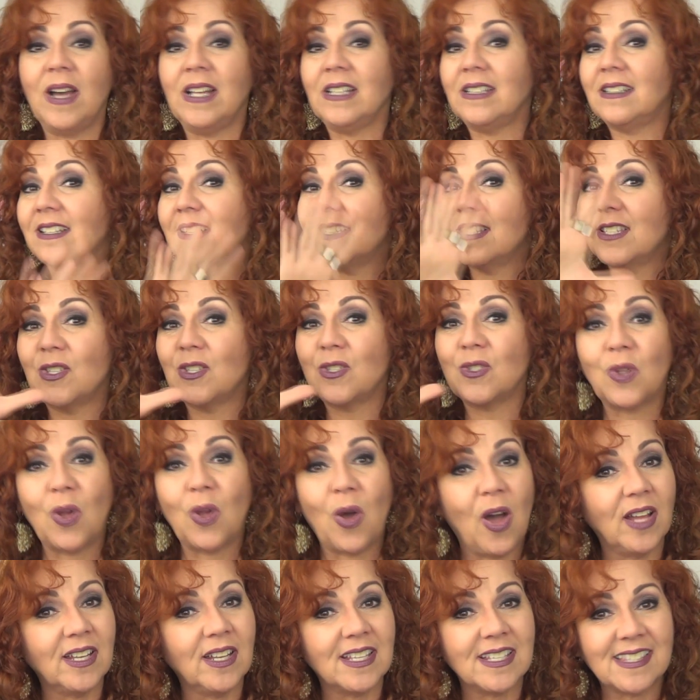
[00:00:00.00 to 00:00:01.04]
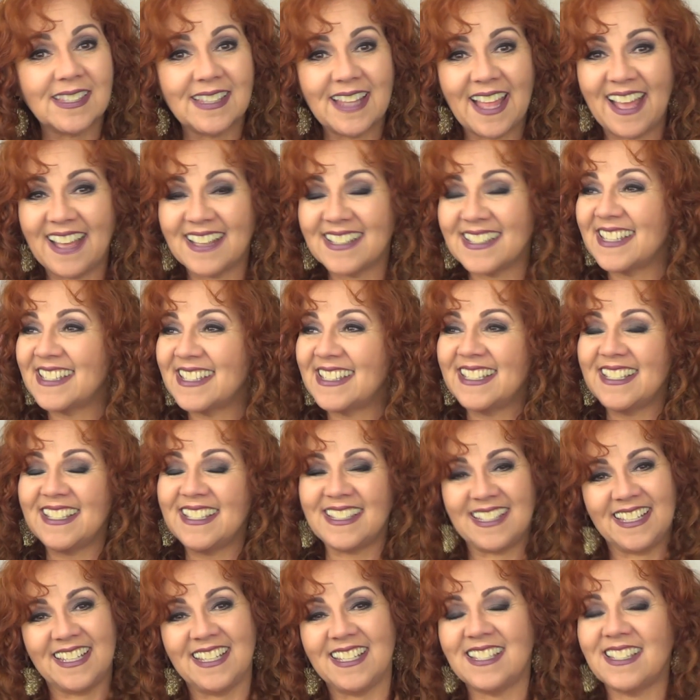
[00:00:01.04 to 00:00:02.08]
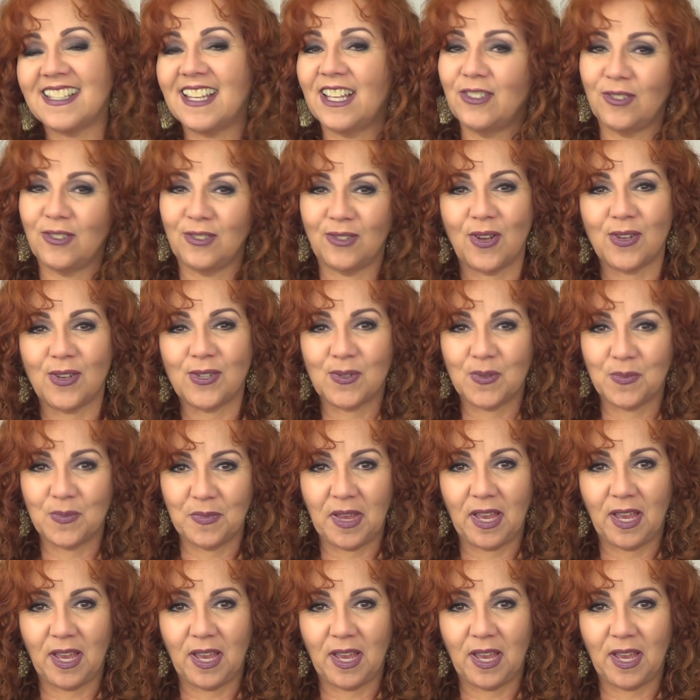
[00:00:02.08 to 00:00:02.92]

Quantas histórias dessas existem no nosso